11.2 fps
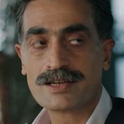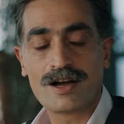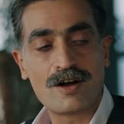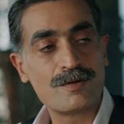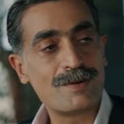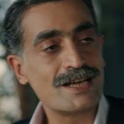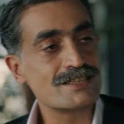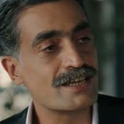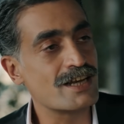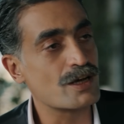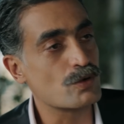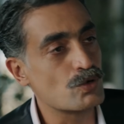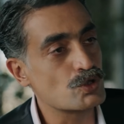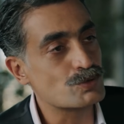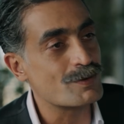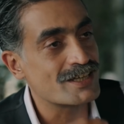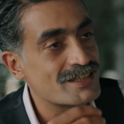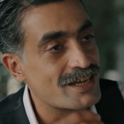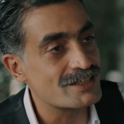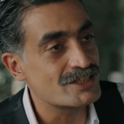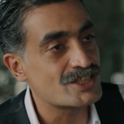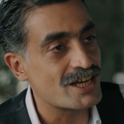Ya ben sana konuşma
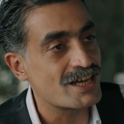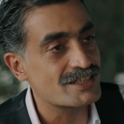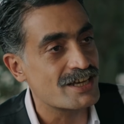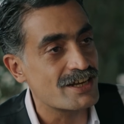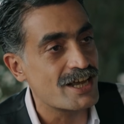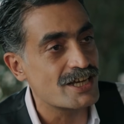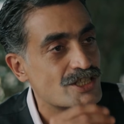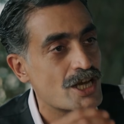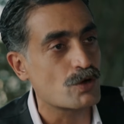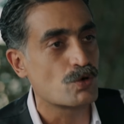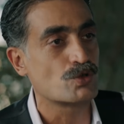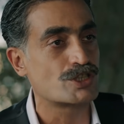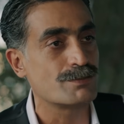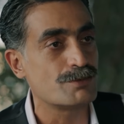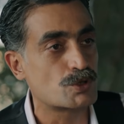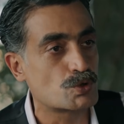dedikçe sen iyice konuşayım.